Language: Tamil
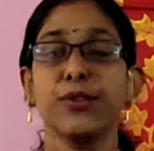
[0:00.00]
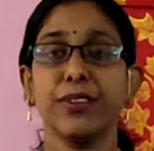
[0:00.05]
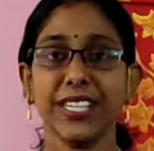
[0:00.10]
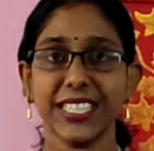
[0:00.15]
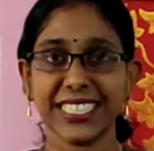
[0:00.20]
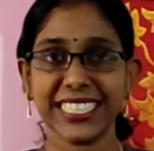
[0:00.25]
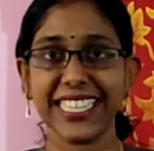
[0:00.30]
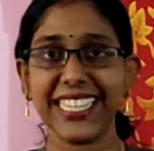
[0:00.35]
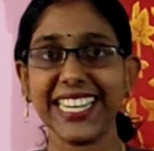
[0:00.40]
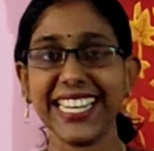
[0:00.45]

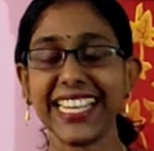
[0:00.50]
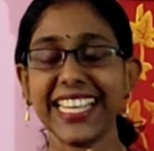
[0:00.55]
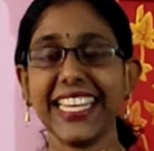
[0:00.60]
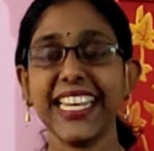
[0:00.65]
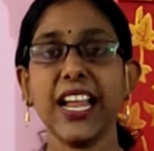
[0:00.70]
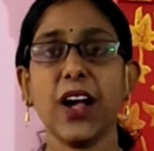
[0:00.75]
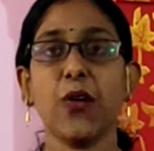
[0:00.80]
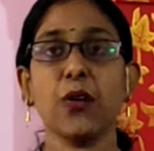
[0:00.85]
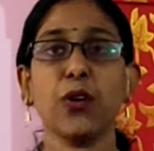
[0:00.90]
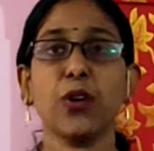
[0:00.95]
ஃப்ரெண்ட்ஸ்
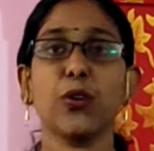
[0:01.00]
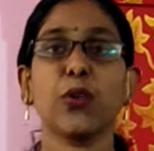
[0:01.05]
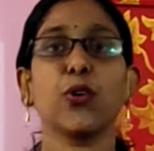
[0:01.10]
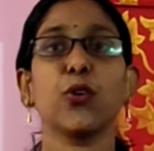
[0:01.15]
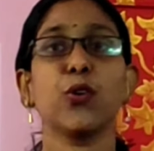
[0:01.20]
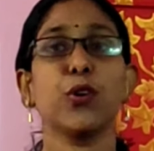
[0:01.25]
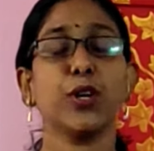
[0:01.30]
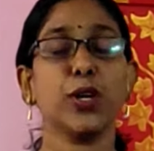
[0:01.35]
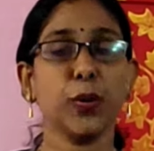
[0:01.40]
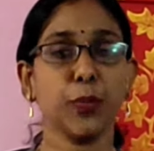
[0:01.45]
இன்றைக்கி நான்
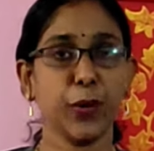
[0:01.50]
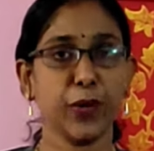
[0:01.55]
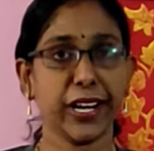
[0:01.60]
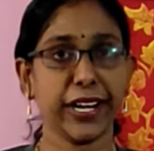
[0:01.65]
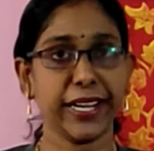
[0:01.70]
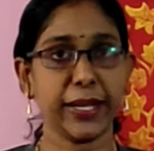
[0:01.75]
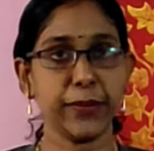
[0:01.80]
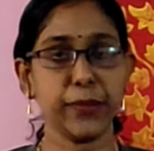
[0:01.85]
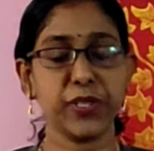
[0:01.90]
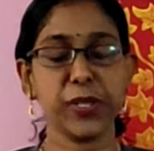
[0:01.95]
உங்களுக்கு கொடுக்க
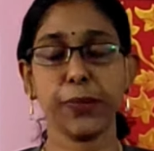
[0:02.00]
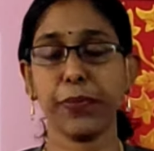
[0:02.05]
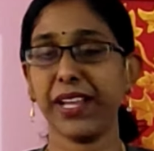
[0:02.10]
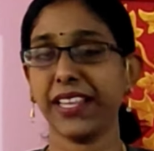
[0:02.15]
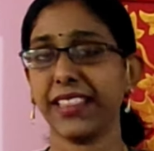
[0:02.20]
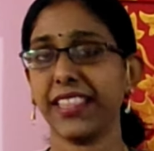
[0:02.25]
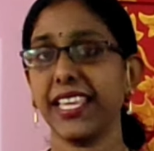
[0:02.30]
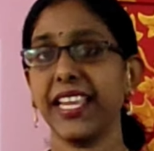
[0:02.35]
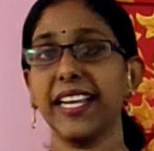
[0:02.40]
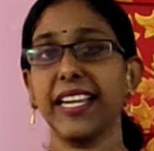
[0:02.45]
போகிற டிப்ஸ்
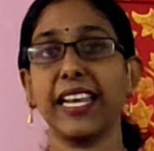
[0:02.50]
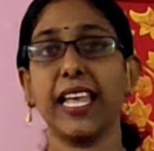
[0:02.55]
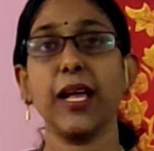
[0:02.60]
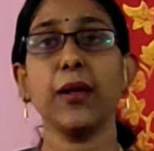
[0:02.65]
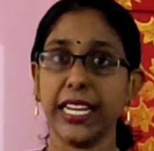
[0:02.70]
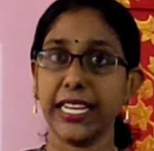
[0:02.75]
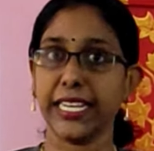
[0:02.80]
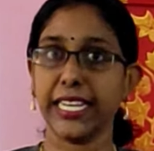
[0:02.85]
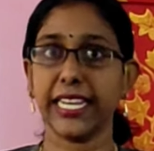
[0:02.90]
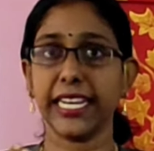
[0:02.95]

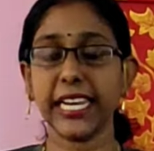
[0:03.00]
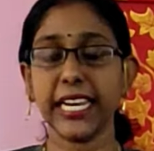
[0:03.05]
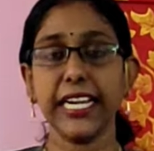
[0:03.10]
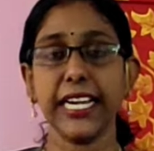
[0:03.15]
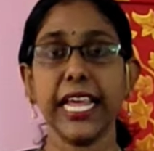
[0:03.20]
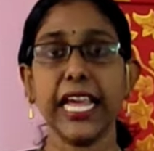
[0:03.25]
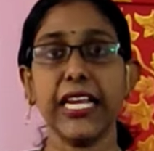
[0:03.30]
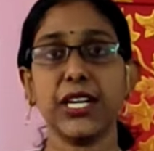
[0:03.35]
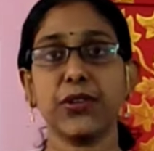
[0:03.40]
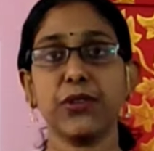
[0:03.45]
பார்த்தீங்கன்னா நிறைய
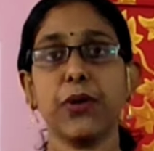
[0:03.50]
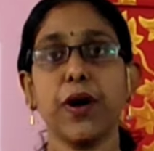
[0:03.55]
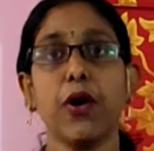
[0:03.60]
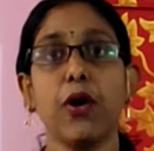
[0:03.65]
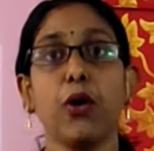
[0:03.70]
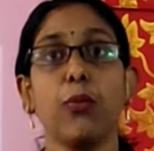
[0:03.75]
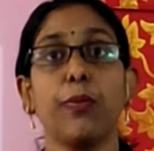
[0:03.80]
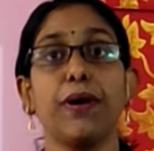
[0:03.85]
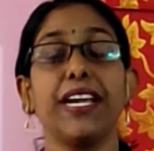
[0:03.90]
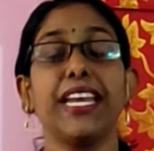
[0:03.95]
டயட்
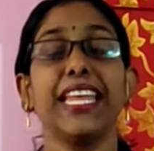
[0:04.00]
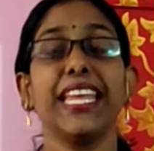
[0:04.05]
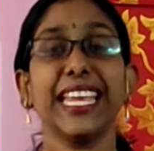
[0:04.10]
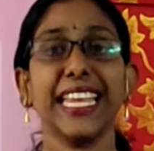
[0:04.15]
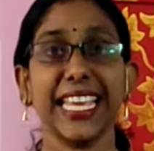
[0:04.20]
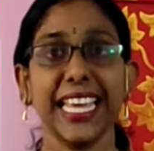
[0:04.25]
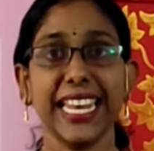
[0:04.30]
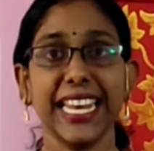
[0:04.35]
ஃபாலோ பண்ணி